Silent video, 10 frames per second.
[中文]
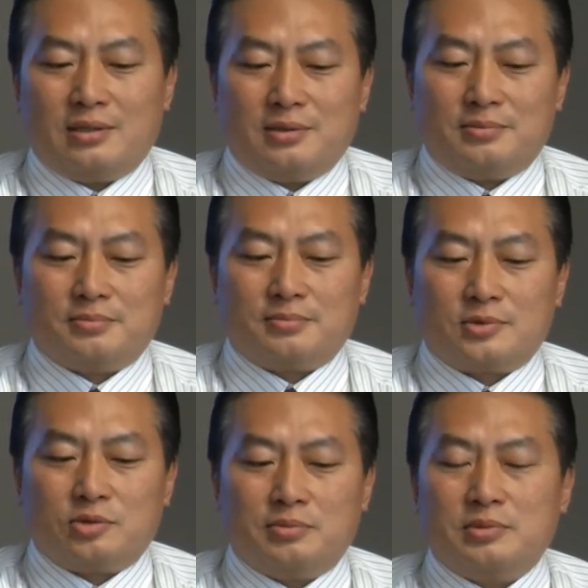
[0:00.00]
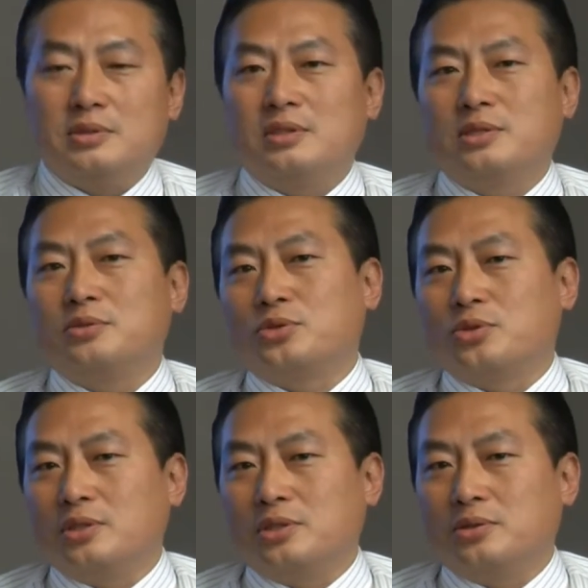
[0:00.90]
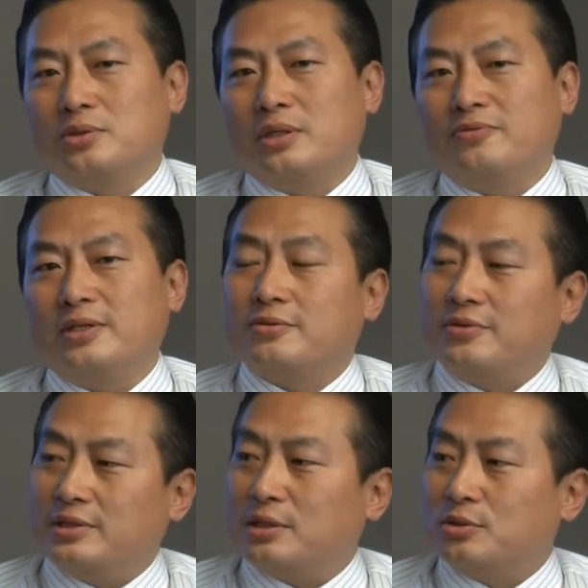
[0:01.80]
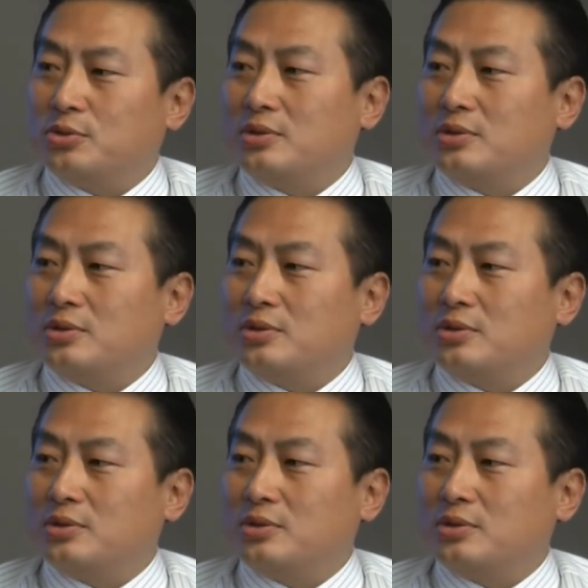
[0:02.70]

嗯，我们事务所有非常非常